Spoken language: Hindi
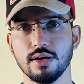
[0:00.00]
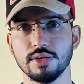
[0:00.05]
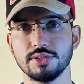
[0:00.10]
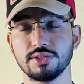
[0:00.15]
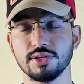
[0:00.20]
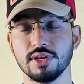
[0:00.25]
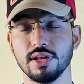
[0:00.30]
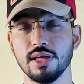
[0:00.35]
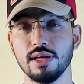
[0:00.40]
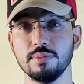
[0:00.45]

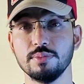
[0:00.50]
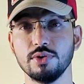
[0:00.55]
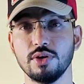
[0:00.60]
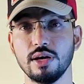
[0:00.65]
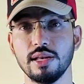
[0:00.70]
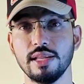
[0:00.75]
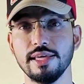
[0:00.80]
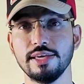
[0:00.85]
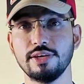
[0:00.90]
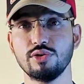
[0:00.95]

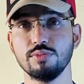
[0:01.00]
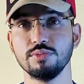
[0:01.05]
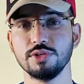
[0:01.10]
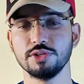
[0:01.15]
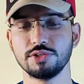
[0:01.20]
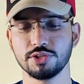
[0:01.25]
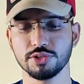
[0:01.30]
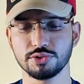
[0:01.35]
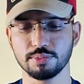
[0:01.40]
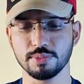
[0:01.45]
Assalamualaikum.
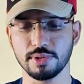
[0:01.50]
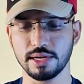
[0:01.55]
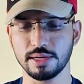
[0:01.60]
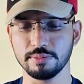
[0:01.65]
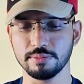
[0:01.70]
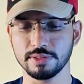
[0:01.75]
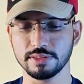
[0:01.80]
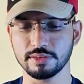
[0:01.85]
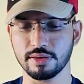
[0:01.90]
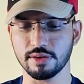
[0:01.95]
This is
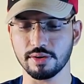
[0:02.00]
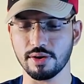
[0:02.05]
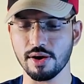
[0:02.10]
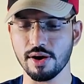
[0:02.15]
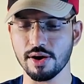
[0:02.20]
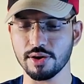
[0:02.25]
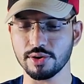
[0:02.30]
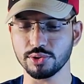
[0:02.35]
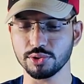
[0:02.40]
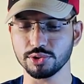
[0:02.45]
Mohammad
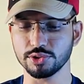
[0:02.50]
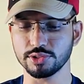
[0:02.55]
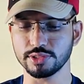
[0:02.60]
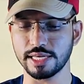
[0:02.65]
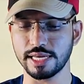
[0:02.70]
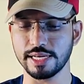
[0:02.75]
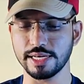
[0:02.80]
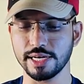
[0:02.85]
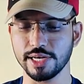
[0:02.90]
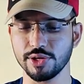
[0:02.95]
Karar
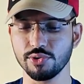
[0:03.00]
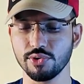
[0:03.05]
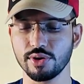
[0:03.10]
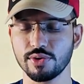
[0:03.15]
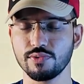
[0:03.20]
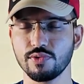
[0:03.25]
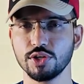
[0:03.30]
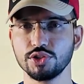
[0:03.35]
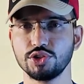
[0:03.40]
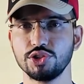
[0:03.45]
Hussain and you
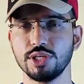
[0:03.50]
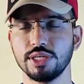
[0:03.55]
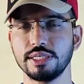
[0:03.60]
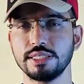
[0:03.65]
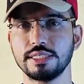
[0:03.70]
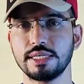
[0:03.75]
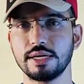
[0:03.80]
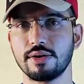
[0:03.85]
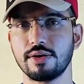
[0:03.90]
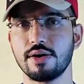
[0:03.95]
are
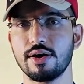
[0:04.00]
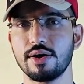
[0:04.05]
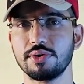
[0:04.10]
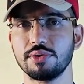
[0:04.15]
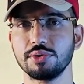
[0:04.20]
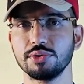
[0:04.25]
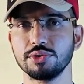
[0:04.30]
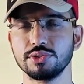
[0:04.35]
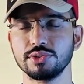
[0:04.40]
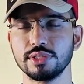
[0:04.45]
watching
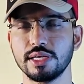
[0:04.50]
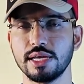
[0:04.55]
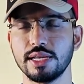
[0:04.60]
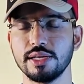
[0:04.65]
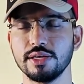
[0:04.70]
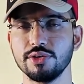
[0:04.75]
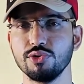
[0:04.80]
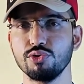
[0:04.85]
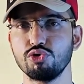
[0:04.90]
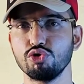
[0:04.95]
Karar Hussain
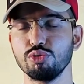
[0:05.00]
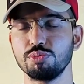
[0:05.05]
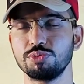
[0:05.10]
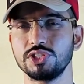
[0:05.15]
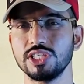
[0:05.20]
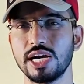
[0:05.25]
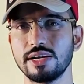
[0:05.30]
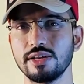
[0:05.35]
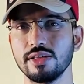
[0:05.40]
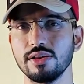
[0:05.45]
a YouTube
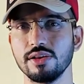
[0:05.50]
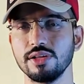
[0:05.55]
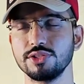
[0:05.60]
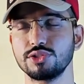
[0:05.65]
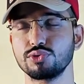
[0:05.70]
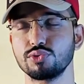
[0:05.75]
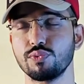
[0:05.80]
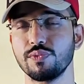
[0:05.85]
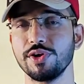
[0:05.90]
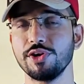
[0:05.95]
channel.
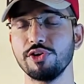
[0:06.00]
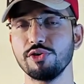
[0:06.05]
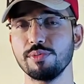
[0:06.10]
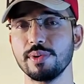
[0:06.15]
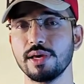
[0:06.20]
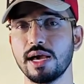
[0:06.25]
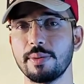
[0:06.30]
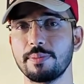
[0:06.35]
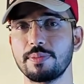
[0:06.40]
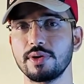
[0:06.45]
इस वीडियो
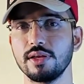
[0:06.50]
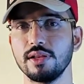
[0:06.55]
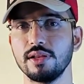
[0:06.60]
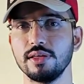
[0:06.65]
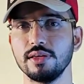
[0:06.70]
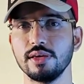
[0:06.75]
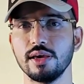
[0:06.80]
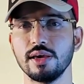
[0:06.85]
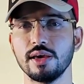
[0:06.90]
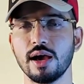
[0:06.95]
में आपके
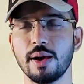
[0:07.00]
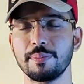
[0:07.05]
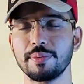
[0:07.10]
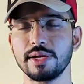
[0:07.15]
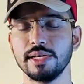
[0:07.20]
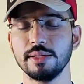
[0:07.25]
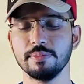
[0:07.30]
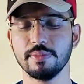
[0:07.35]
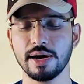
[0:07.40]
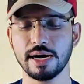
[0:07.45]
लिए
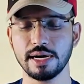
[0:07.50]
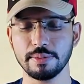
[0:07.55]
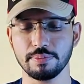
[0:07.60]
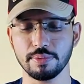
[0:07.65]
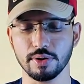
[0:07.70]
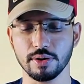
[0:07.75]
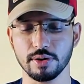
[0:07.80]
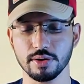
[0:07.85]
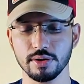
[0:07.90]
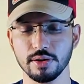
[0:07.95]
आपकी डिमांड
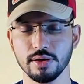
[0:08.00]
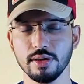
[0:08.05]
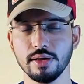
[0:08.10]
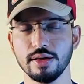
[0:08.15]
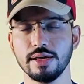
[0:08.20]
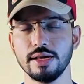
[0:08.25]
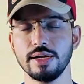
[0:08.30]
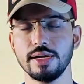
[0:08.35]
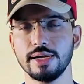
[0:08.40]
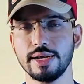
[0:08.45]
पर
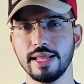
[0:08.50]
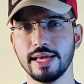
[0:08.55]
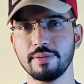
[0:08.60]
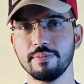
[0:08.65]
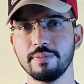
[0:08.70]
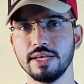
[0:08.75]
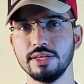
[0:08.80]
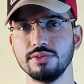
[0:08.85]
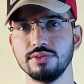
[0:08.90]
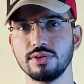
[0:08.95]
टेक
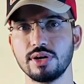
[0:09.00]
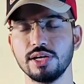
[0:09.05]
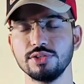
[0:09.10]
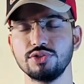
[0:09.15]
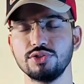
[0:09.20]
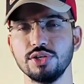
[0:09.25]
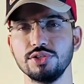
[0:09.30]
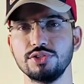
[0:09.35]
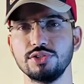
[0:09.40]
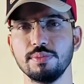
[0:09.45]
महिंद्रा
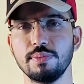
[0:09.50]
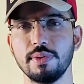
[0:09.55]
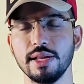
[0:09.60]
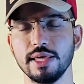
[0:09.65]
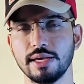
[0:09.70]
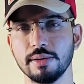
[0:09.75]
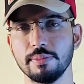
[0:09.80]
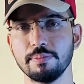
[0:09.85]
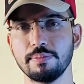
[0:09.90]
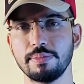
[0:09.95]
जैसी
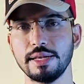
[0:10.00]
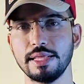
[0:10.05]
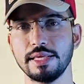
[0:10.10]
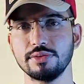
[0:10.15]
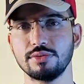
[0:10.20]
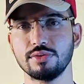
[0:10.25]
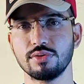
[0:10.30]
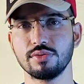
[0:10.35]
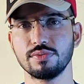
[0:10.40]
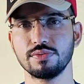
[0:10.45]
बड़ी कंपनी
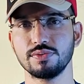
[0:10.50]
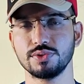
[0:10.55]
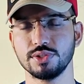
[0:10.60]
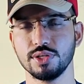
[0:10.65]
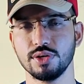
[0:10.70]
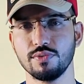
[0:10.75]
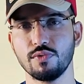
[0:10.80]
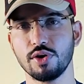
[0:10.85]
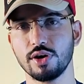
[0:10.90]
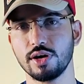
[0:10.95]
की तरफ
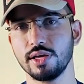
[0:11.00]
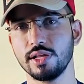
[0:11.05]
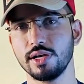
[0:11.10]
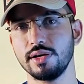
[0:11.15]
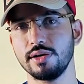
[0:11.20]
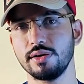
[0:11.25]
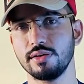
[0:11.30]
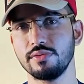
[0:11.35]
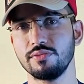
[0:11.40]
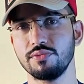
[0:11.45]
से वॉक इन
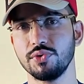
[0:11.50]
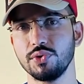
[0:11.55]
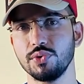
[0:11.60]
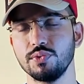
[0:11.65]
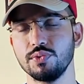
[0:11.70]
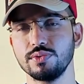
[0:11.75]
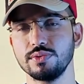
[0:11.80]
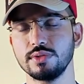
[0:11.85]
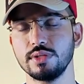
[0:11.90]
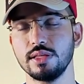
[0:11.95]

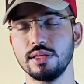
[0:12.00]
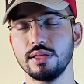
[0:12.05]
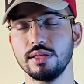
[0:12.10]
इंटरव्यू